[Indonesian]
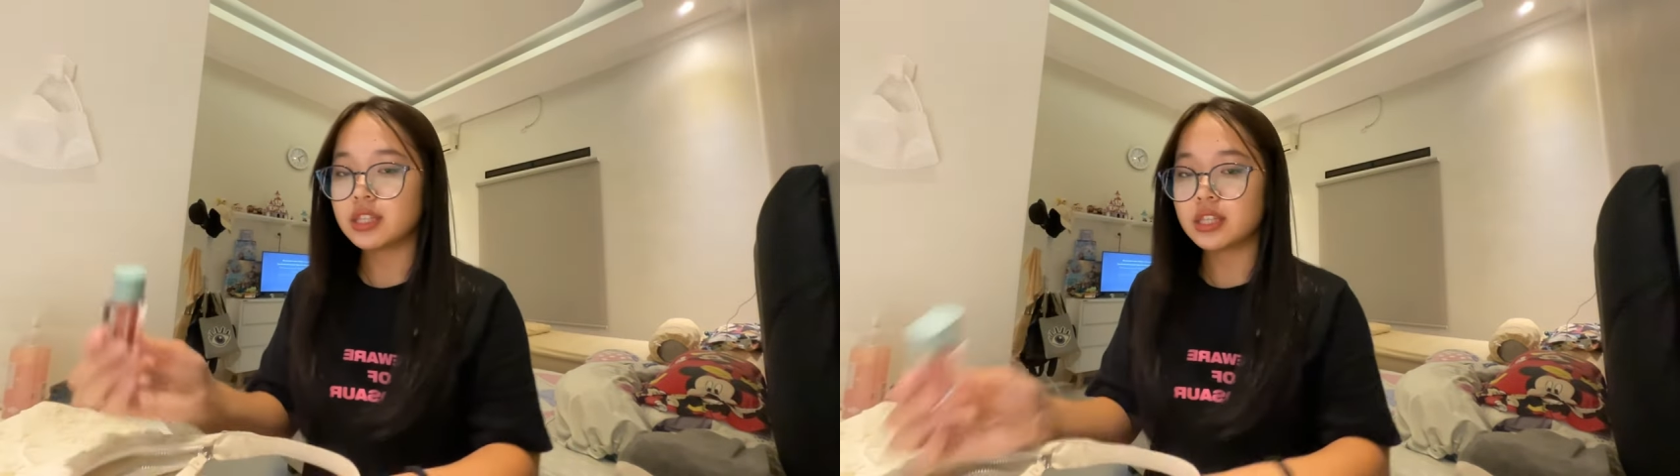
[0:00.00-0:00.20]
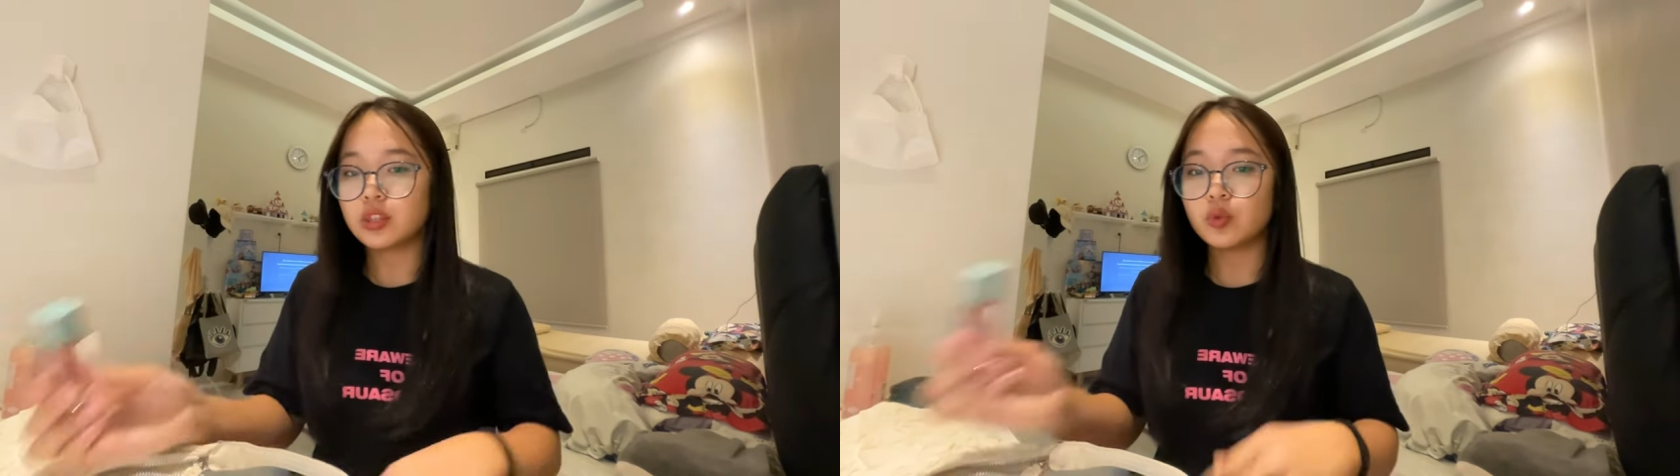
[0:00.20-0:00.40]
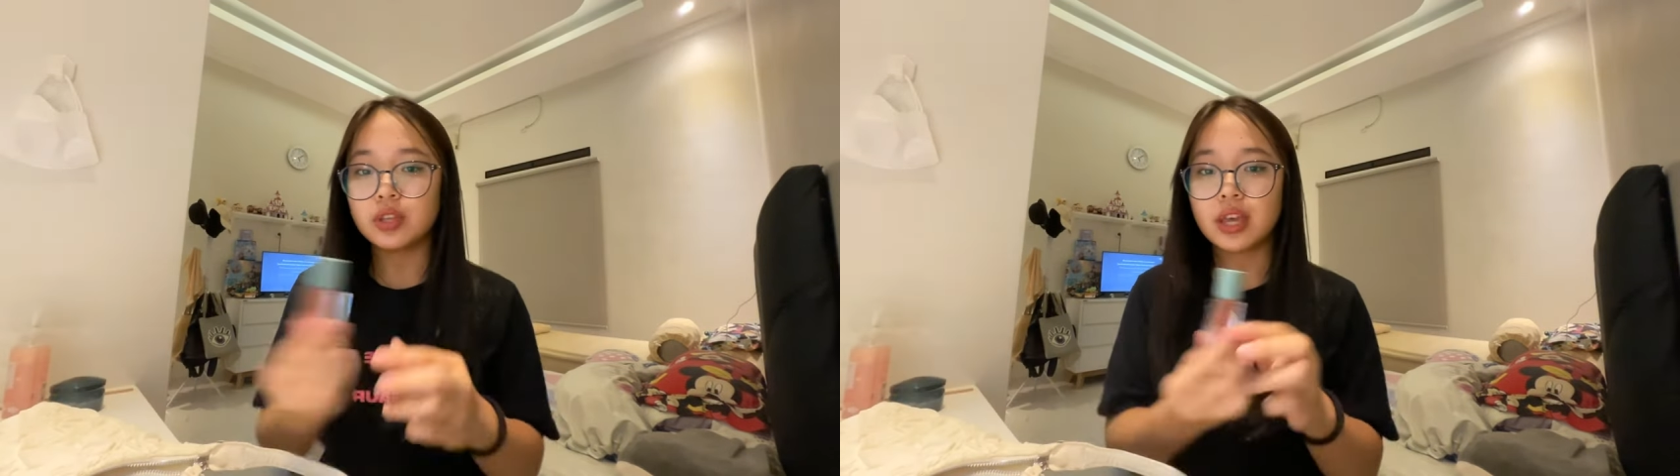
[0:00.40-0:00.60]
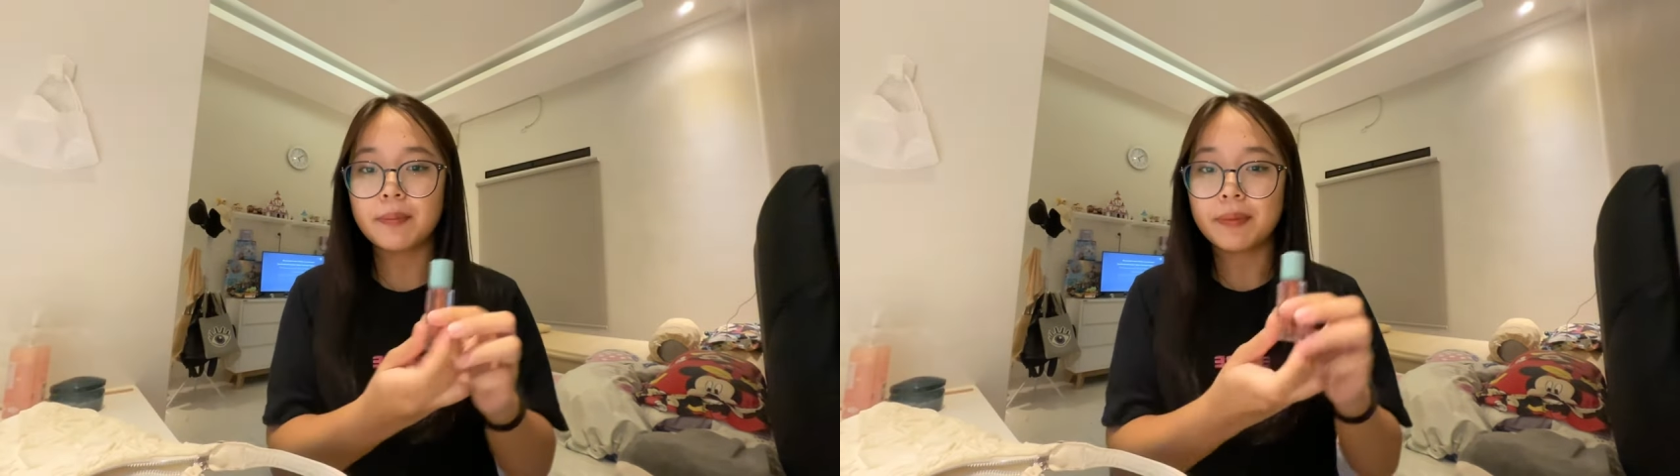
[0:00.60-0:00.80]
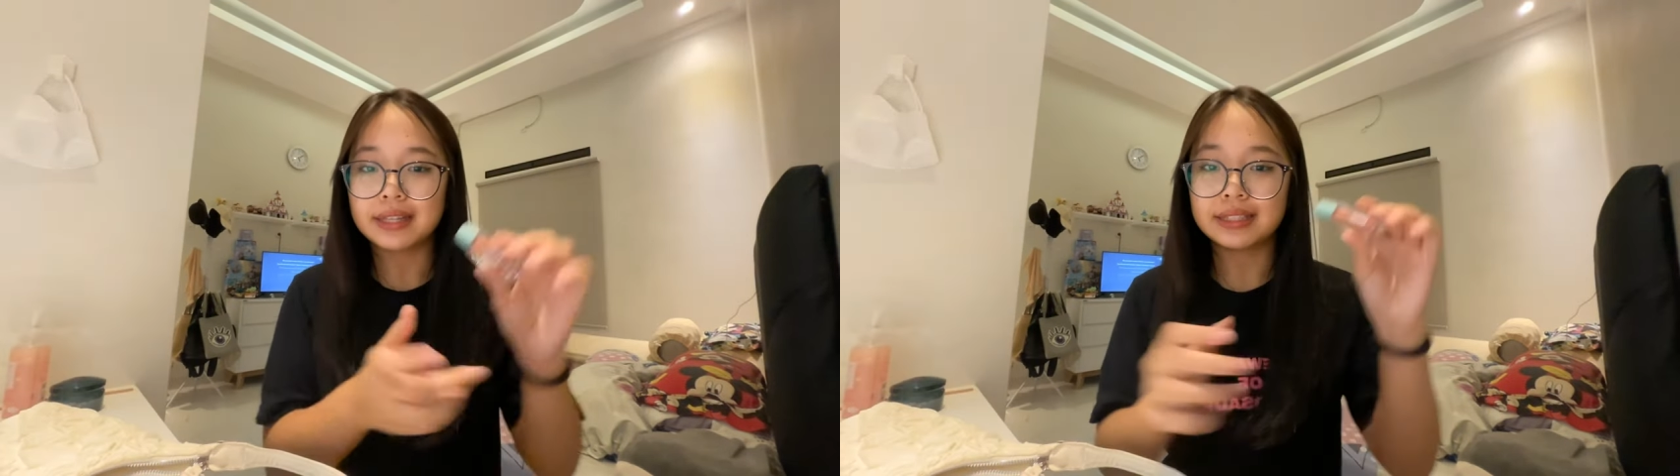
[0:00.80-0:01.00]

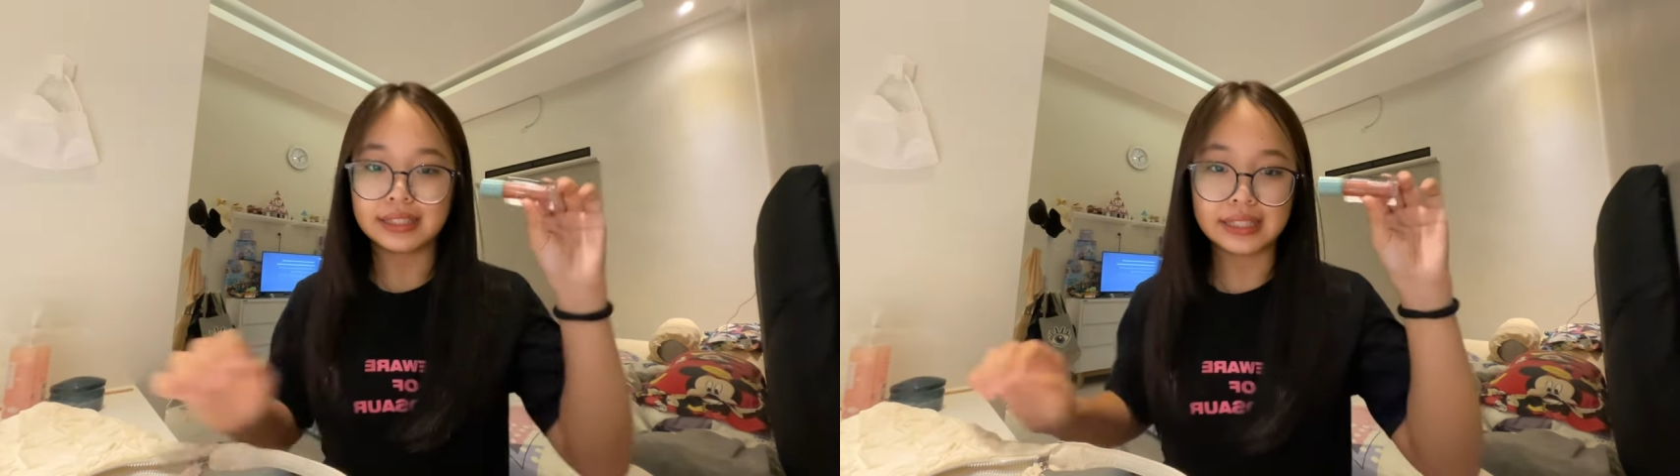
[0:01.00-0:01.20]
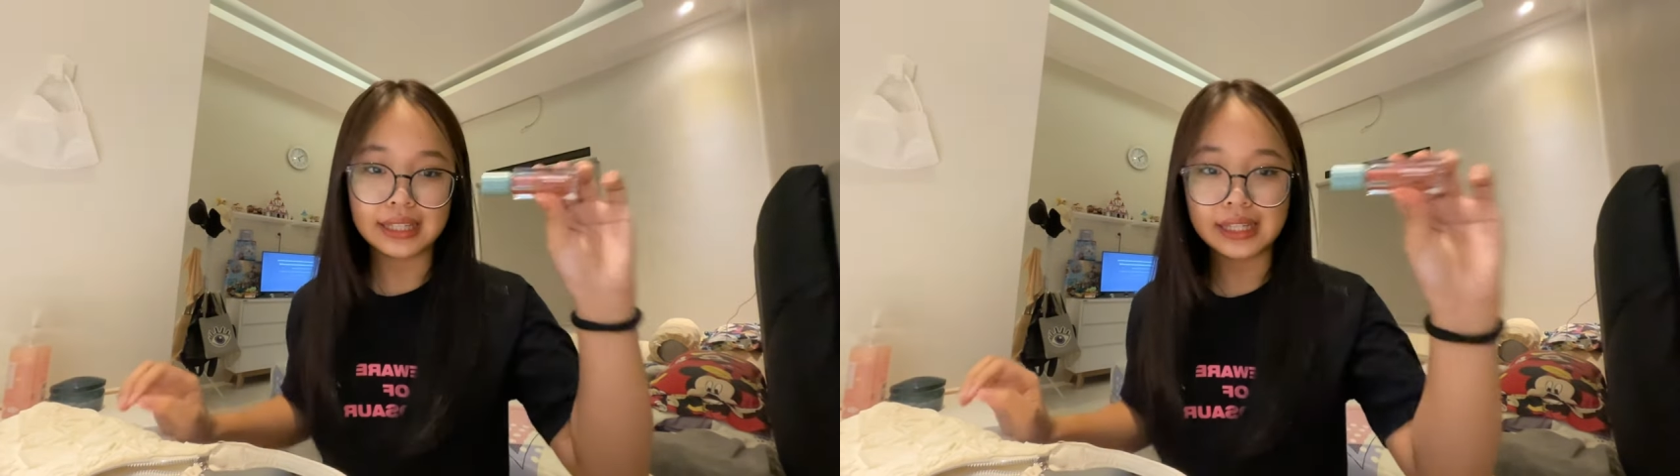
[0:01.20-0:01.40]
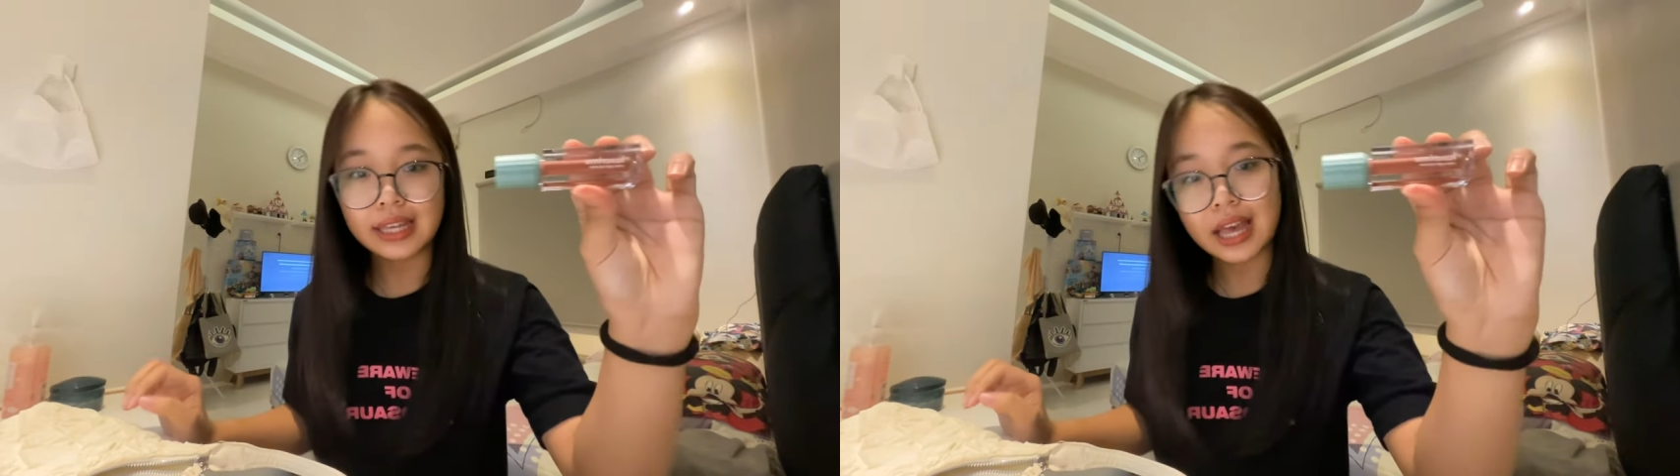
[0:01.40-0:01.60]
tentunya pasti